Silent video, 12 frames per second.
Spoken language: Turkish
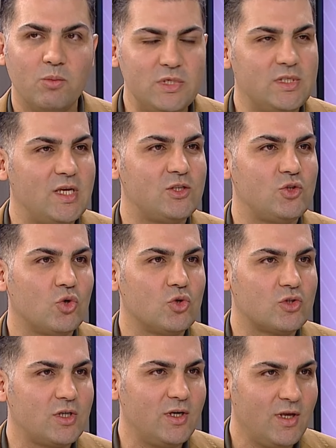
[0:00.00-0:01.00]
Biz de
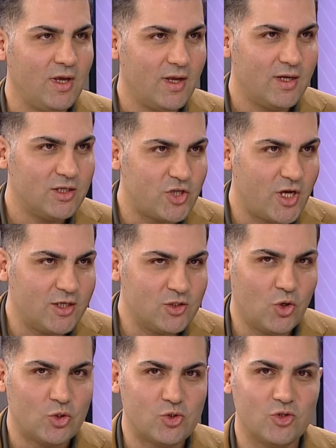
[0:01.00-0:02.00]
istiyoruz ki
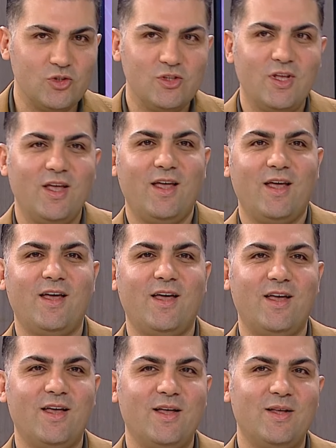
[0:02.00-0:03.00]
çekici olsun,
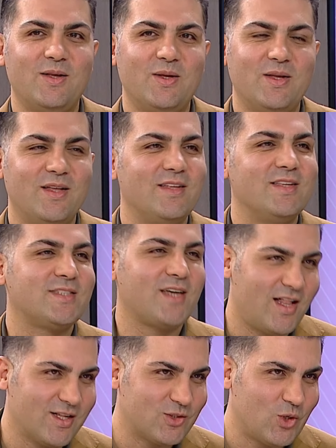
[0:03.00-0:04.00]
e, sağlıklı olsun.
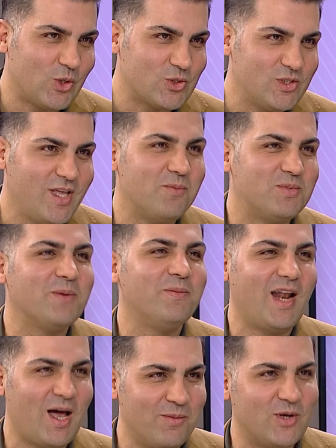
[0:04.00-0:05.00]
Sağlıklı olsun. Hepsi güzel
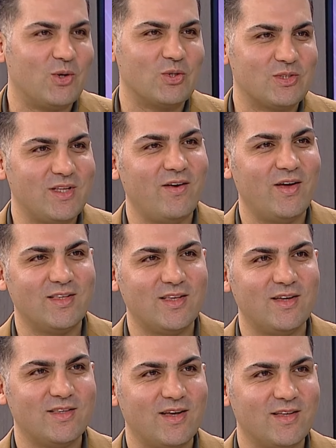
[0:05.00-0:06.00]
beraber olsun. olsun. Tabii. Evet,
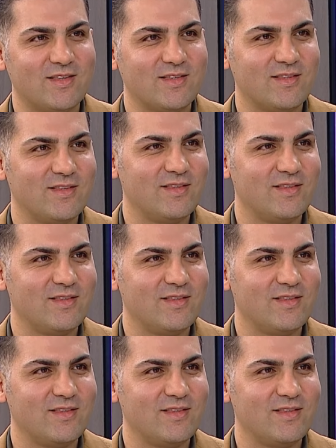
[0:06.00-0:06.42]
çünkü evet, evet.